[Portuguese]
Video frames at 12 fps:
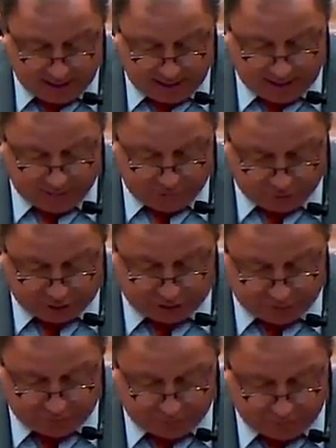
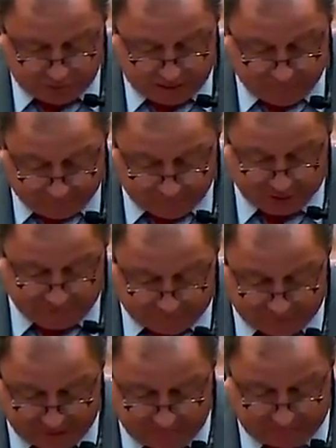inútil e
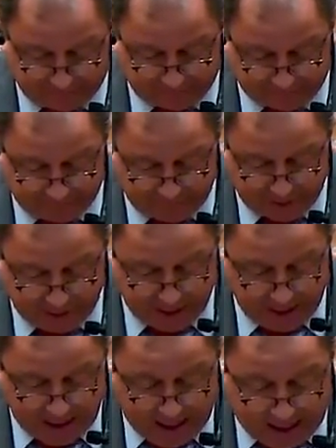infrutífera.
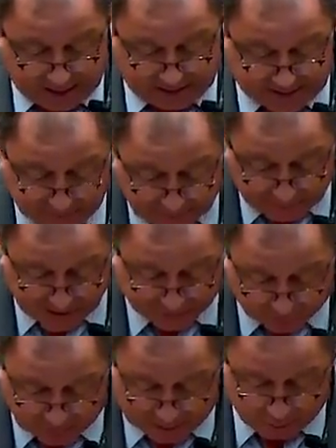Se uma
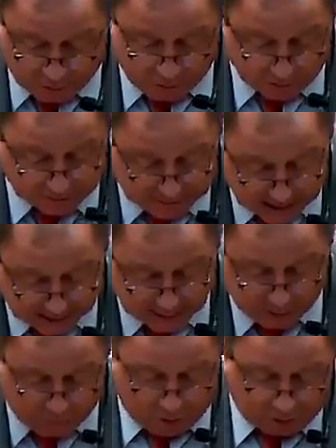pessoa não consegue
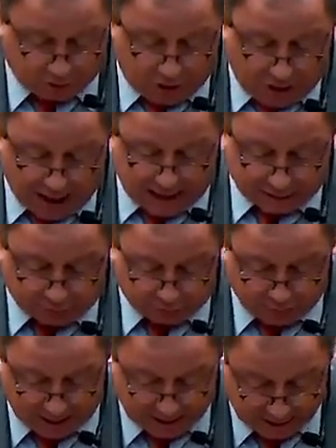controlar a
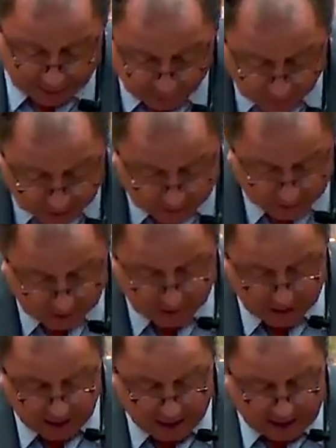sua língua,
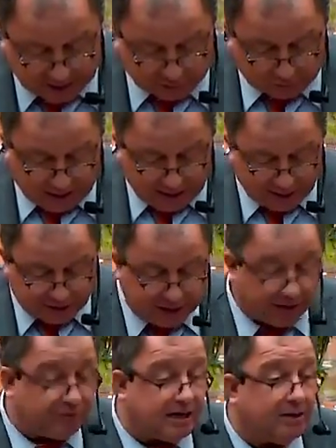a sua
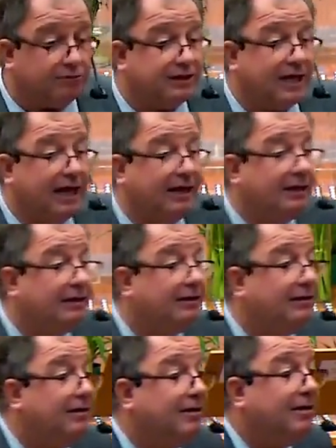religião não tem
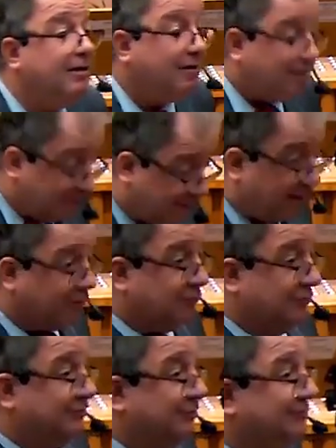valor.